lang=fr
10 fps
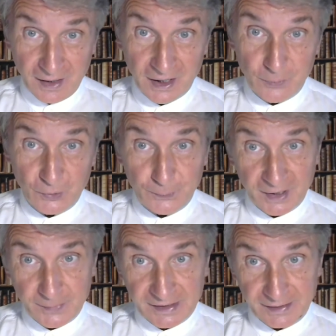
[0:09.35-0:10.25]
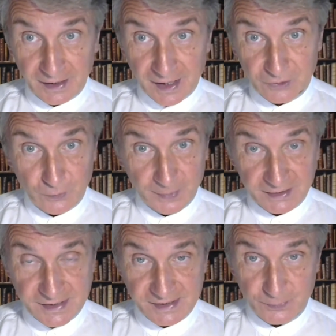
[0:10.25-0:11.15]
Elle me permettra de
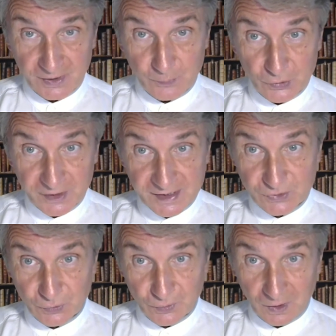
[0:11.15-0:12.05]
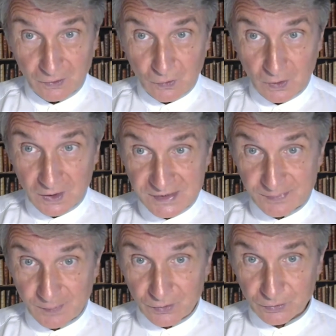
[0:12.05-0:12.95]
participer modestement au
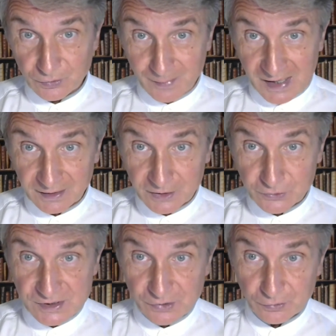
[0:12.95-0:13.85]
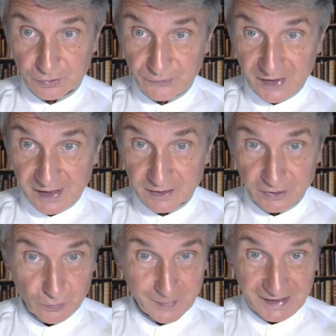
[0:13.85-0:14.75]
lancement de ma traduction de
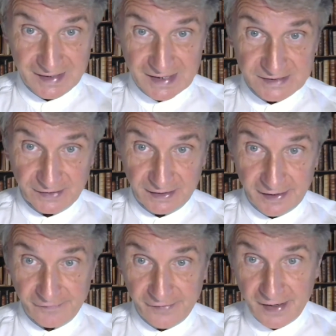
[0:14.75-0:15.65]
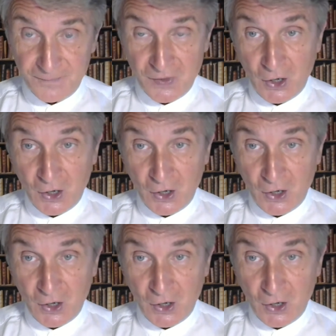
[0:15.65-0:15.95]
Phèdre de Marina Tsvetaeva